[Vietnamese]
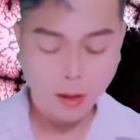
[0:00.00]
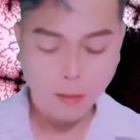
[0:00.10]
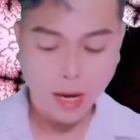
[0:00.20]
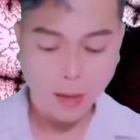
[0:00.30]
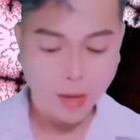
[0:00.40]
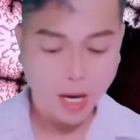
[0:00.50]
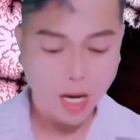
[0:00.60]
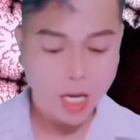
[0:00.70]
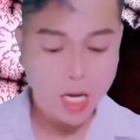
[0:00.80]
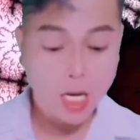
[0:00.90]
Anh có thể
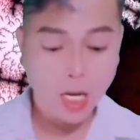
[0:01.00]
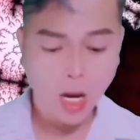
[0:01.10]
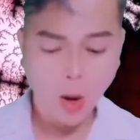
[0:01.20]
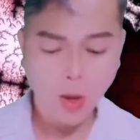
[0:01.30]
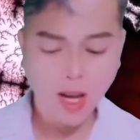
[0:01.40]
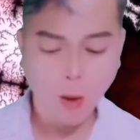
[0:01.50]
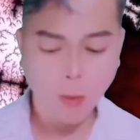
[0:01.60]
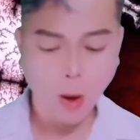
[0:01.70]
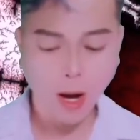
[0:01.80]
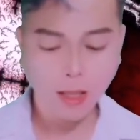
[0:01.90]
đến với tôi,
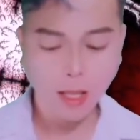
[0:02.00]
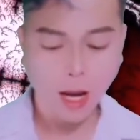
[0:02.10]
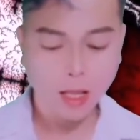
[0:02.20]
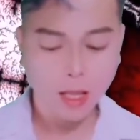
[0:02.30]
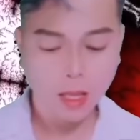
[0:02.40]
nhưng mà...